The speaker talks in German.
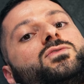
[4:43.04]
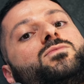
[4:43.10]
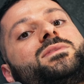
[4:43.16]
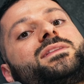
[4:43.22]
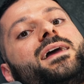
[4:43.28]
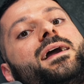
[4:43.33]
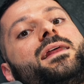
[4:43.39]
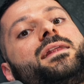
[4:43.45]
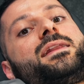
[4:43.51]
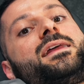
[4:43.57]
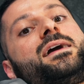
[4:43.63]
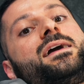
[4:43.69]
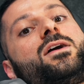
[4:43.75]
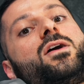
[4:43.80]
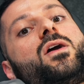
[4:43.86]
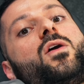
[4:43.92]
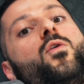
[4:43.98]
du mit deinen
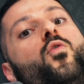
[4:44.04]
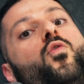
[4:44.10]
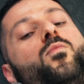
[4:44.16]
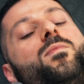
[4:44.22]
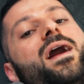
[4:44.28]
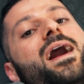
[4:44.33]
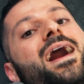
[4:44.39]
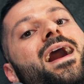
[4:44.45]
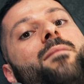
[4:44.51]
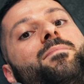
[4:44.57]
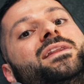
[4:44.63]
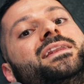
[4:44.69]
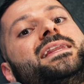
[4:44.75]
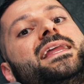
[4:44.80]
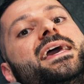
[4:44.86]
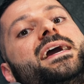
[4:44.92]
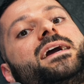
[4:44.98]

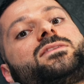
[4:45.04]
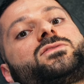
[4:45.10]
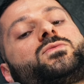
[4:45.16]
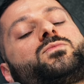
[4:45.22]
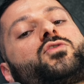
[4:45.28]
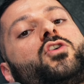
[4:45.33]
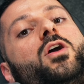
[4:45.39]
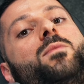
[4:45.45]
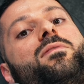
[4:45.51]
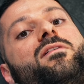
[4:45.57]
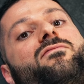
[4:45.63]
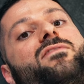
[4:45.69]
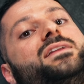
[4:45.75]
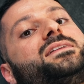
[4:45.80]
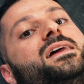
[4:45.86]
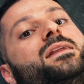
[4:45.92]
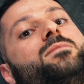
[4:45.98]
Oberarmen näher zum Körper
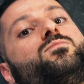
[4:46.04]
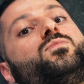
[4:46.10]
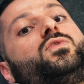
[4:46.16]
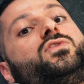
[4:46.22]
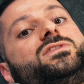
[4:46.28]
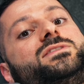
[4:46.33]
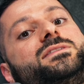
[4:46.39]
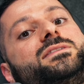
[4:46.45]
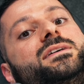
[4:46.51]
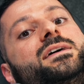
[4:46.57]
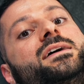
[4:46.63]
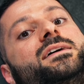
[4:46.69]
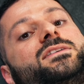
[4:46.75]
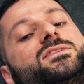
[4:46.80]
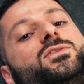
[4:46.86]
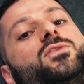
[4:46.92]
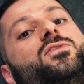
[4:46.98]
wandern musst,
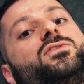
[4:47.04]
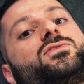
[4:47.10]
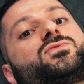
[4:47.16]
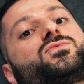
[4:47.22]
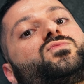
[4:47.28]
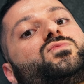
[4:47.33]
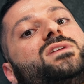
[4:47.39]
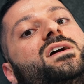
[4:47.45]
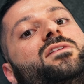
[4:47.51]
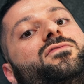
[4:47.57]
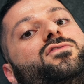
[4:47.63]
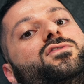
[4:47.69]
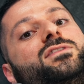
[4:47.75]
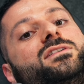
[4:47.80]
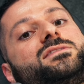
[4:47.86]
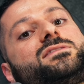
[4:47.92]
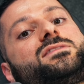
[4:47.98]
sorgst du dafür,
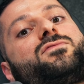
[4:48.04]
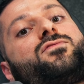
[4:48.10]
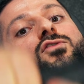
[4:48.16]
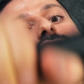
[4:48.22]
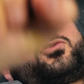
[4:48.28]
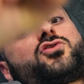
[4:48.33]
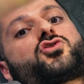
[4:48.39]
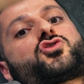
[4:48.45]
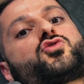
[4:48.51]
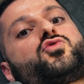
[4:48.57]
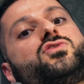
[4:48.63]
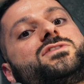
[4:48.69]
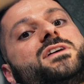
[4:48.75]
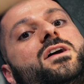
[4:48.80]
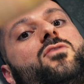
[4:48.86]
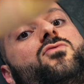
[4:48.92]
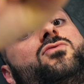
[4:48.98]
dass die vordere
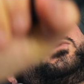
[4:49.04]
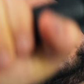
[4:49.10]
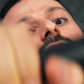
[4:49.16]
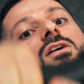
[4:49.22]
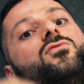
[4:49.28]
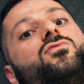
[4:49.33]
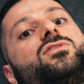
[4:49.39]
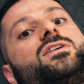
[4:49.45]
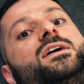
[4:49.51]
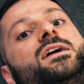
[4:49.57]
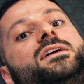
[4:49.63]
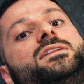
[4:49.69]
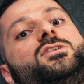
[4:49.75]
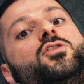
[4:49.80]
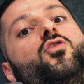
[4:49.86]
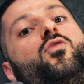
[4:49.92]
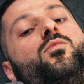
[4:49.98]
Schulter und auch
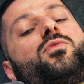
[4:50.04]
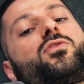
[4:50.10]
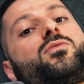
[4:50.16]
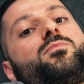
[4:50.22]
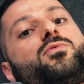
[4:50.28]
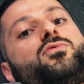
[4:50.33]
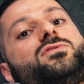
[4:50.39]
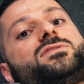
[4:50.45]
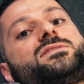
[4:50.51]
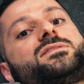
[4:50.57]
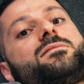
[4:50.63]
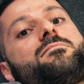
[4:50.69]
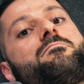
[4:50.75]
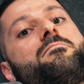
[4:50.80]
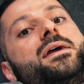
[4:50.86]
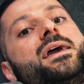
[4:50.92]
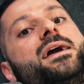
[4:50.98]
die obere
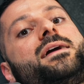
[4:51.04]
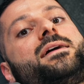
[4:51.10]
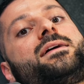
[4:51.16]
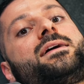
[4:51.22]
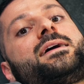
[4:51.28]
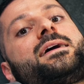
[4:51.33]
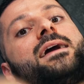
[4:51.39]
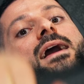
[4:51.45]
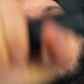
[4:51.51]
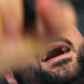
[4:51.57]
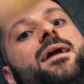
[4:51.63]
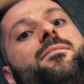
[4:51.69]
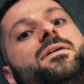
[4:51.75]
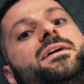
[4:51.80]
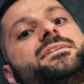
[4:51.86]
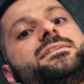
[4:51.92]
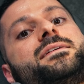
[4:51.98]
Brust mehr
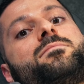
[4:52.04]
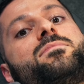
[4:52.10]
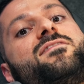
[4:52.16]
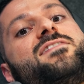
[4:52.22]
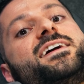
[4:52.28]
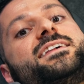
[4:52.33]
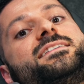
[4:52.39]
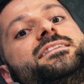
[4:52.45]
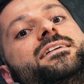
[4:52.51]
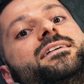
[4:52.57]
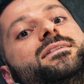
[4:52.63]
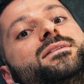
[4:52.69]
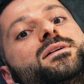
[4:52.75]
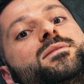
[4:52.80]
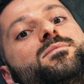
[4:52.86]
Arbeit bewältigen